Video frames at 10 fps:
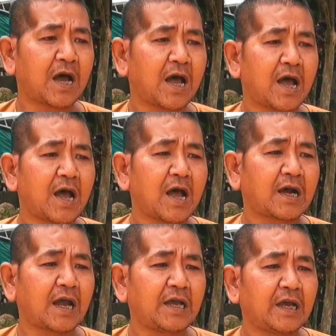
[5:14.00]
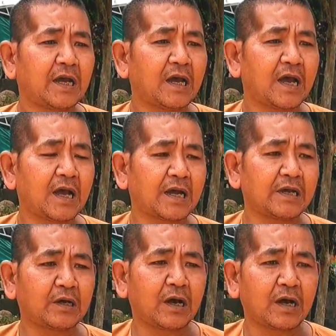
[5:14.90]
bà cái
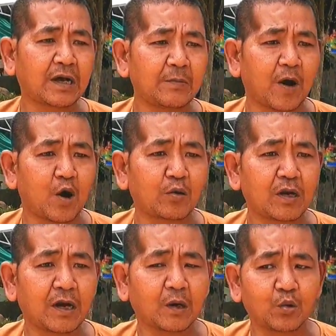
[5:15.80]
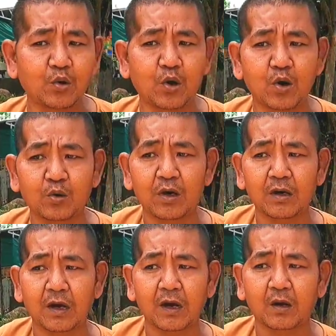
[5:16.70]
cái cái, cái mộ đó là của cô
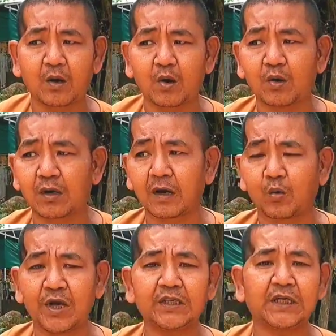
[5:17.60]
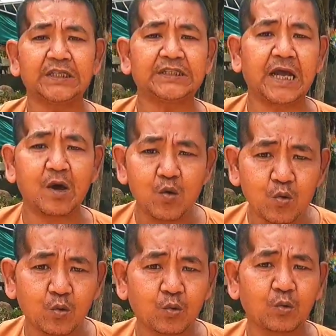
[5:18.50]
đó là cô đó là Nguyễn Thị
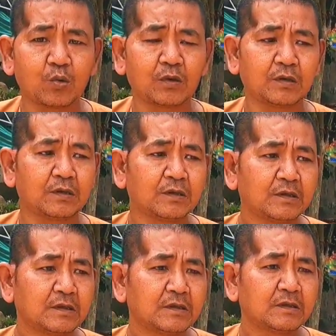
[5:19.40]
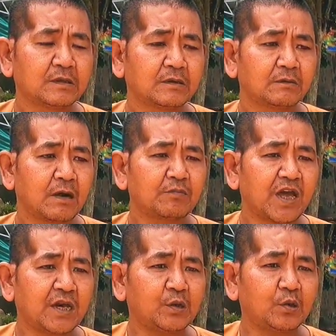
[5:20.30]
Sáu dạ yeah.
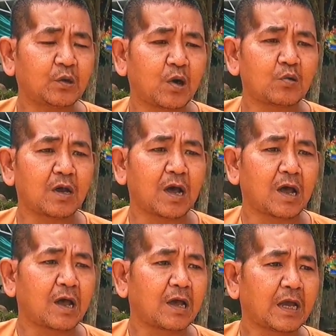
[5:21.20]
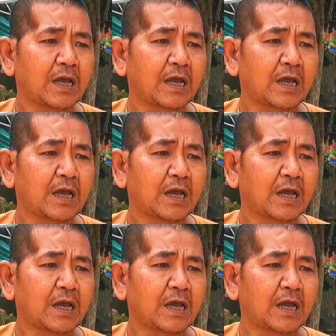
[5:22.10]
pháp danh của cổ là